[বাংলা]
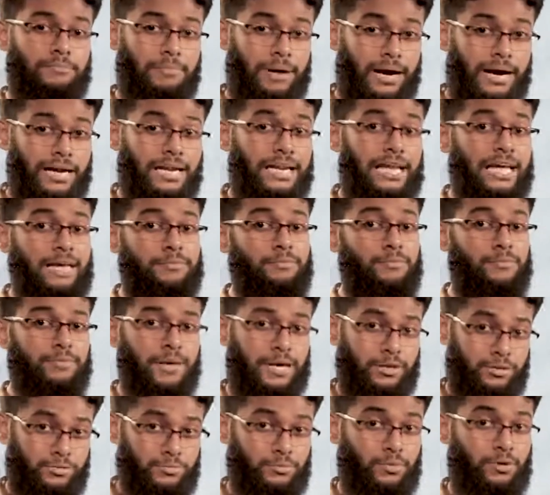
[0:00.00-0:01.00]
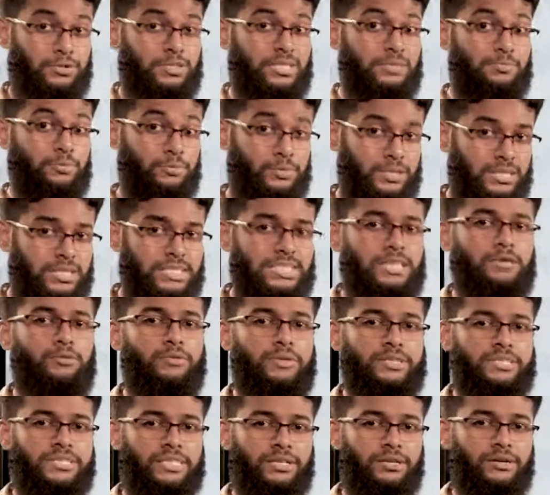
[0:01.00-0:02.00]
বাংলা এবং ভারতবর্ষে প্রতিষ্ঠা
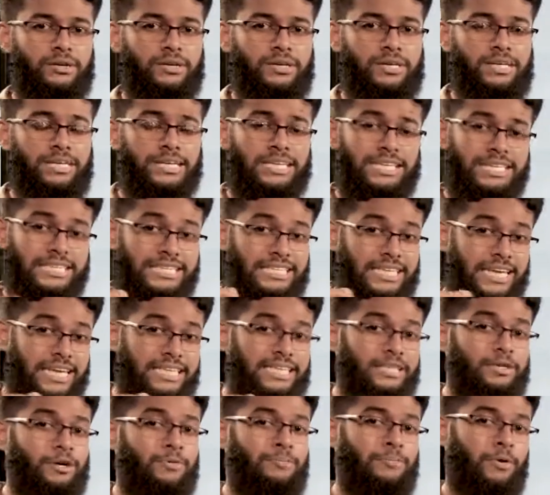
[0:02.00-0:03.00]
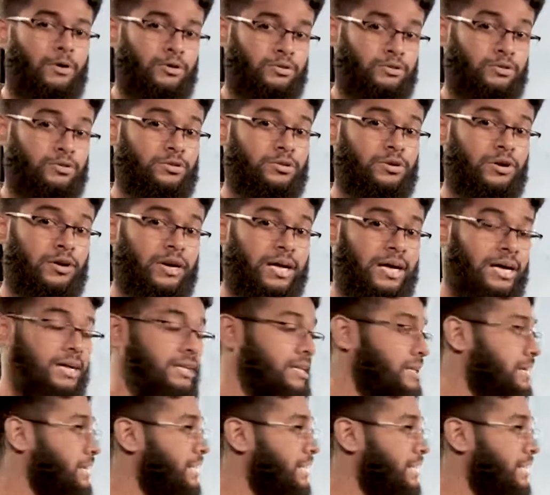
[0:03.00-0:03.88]
করেছিল সেটিও বর্জন করা